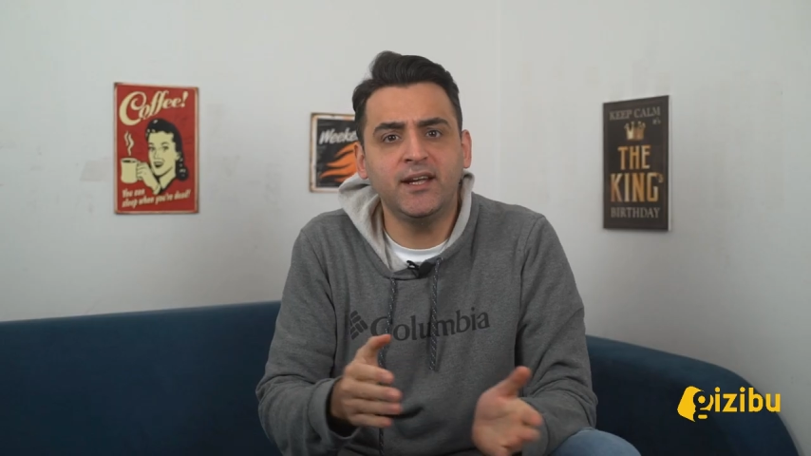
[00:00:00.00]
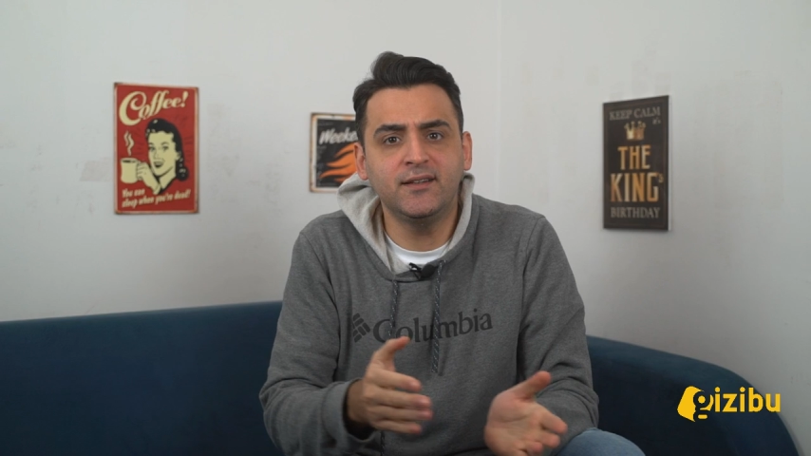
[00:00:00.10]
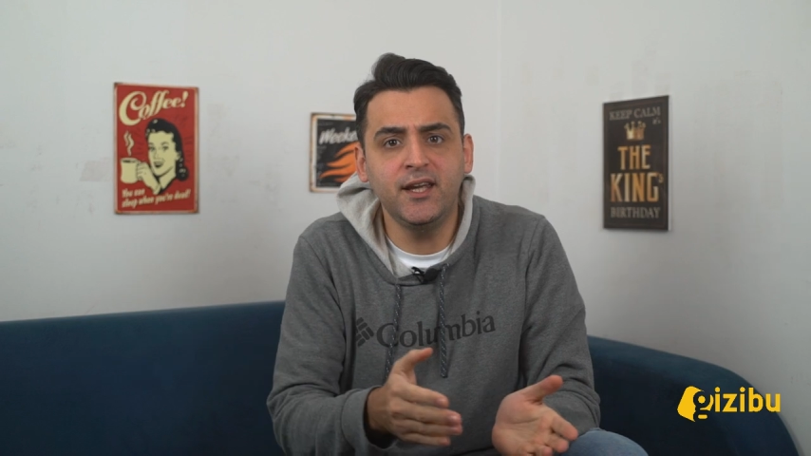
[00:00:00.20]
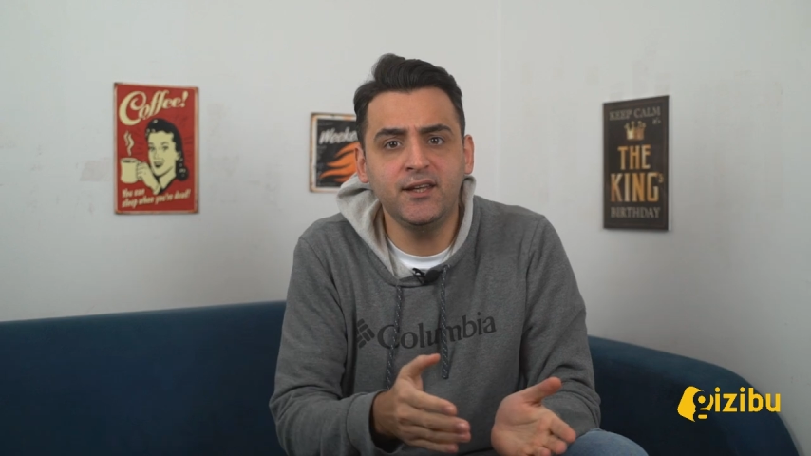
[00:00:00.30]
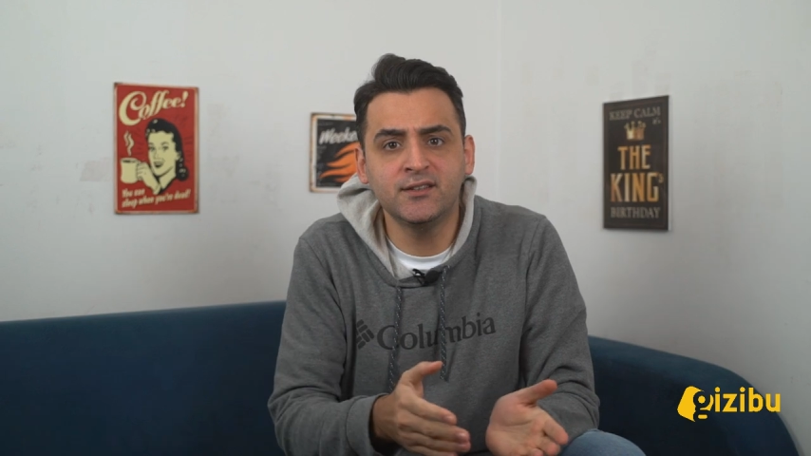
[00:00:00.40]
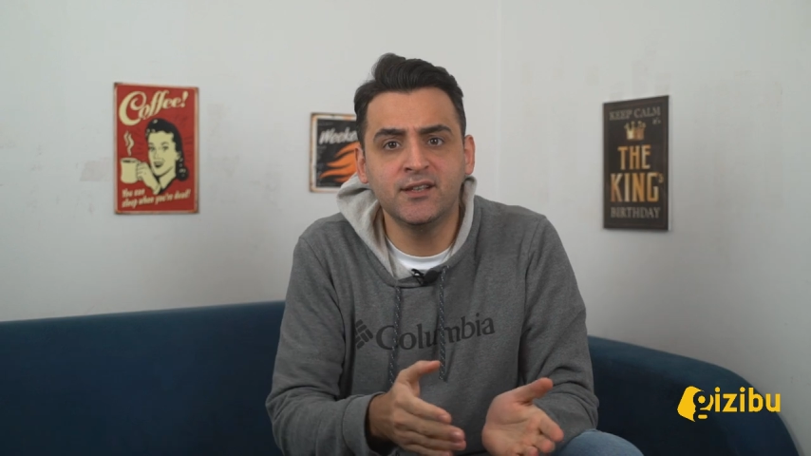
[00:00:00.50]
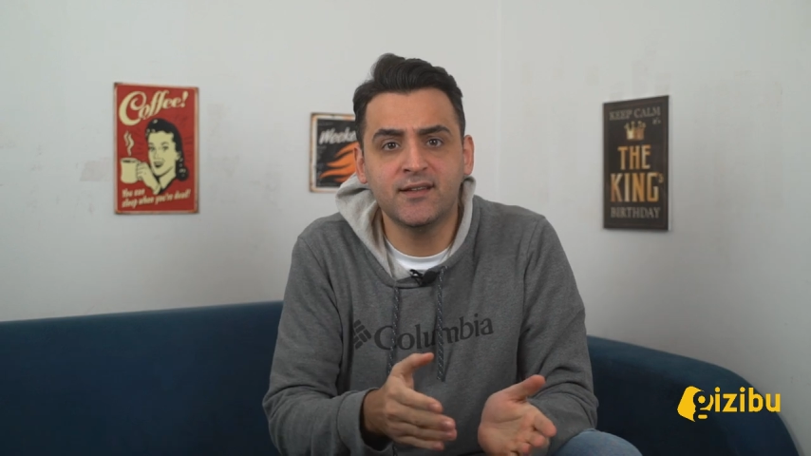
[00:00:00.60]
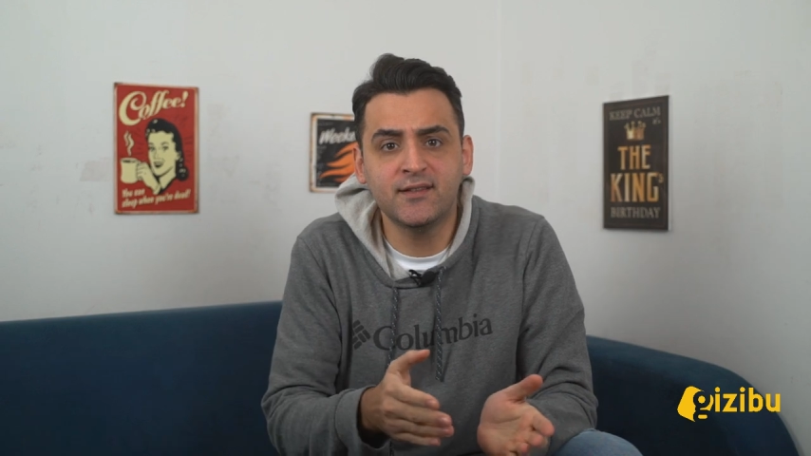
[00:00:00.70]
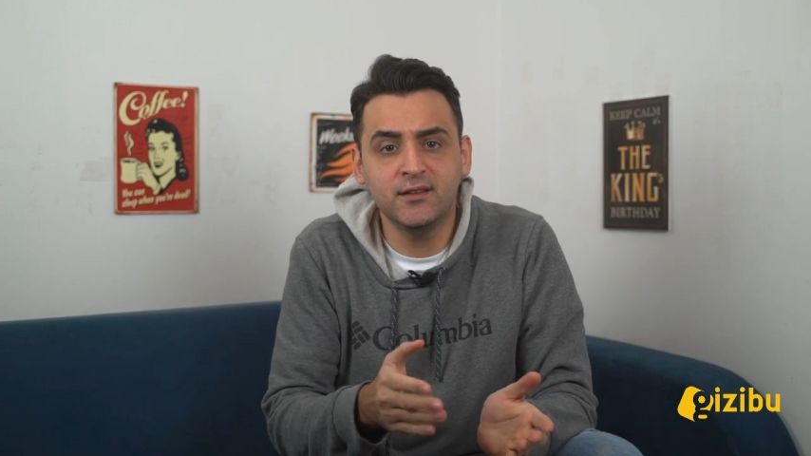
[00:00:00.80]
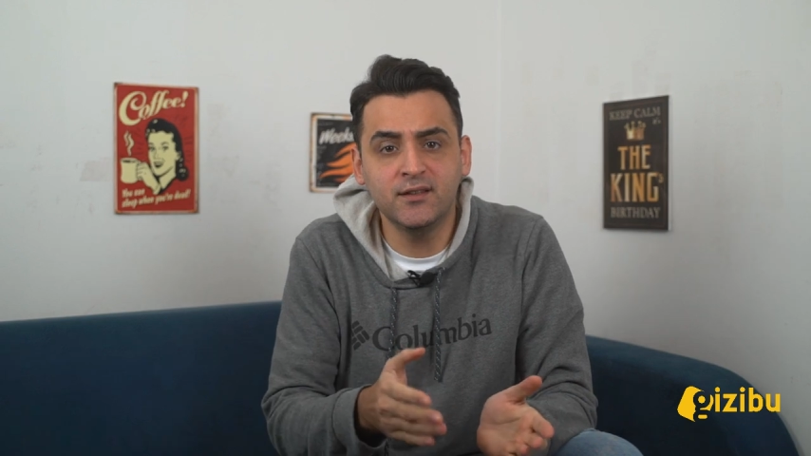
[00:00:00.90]
McDaniel'ın
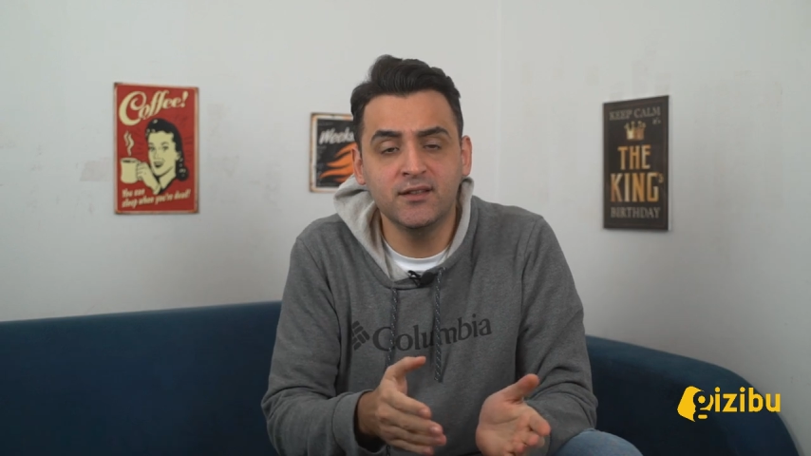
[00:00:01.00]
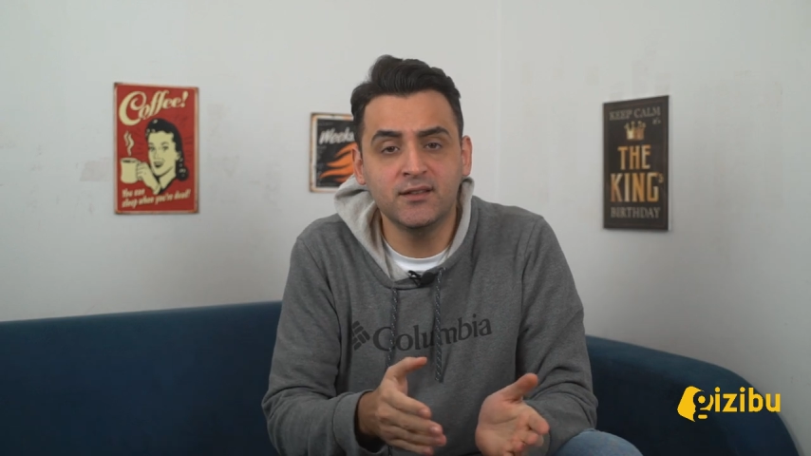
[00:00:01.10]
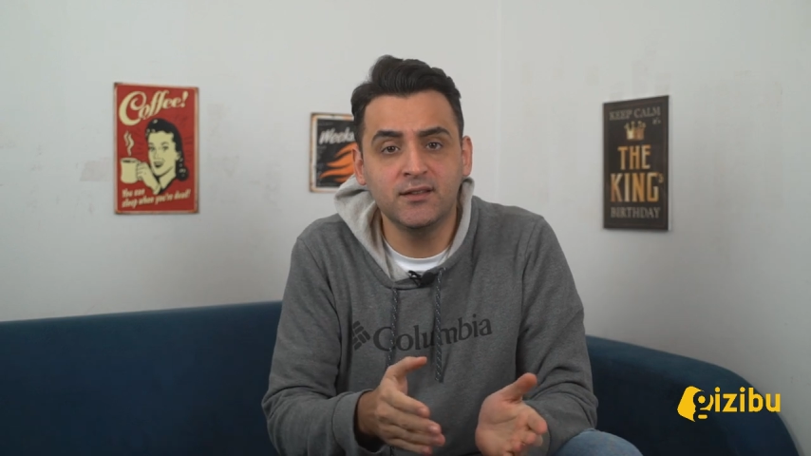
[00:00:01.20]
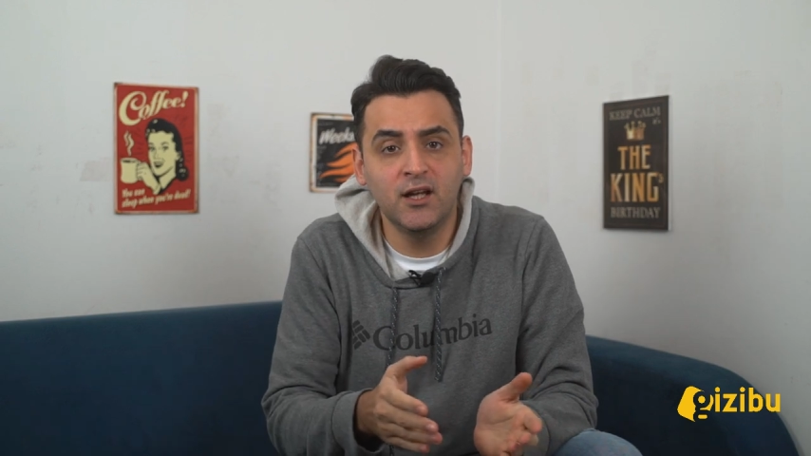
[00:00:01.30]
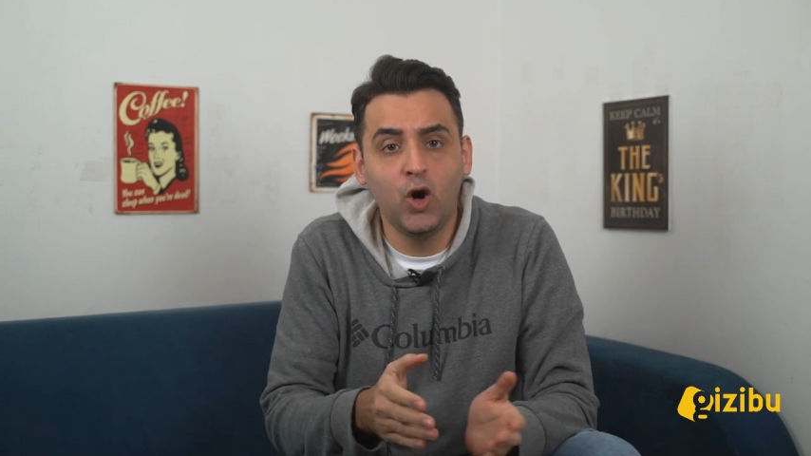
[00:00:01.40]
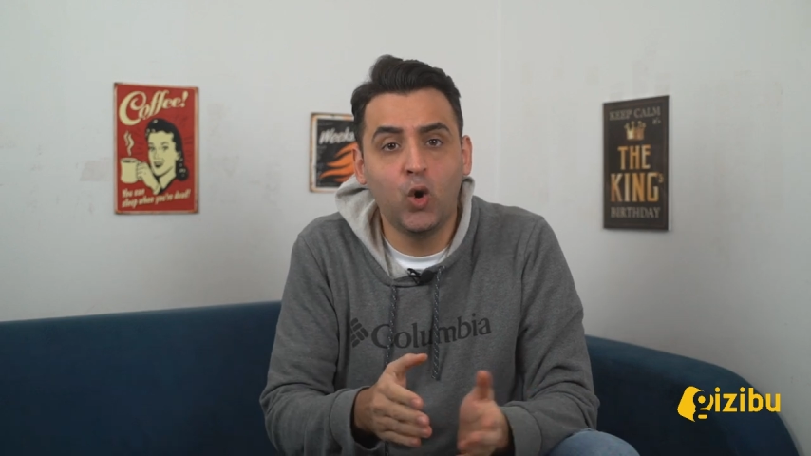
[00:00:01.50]
kazandığı yıl